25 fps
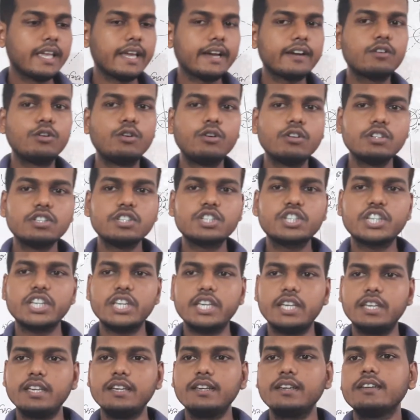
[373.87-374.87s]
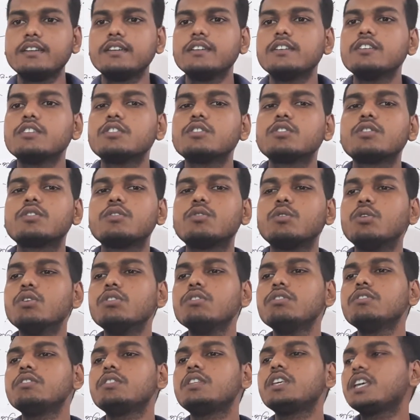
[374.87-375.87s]
এখন সে
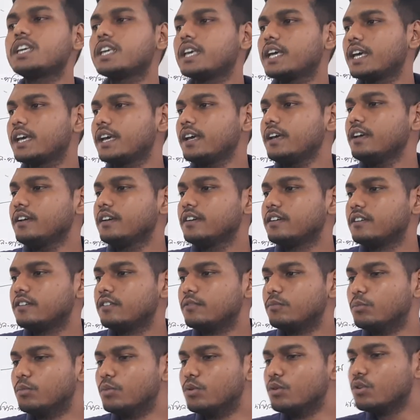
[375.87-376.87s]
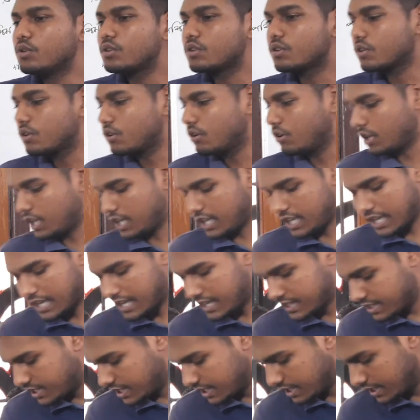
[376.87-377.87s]
কোন দিকে মুখ করে
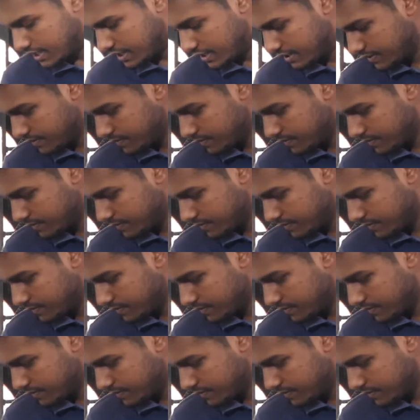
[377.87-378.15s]
আছে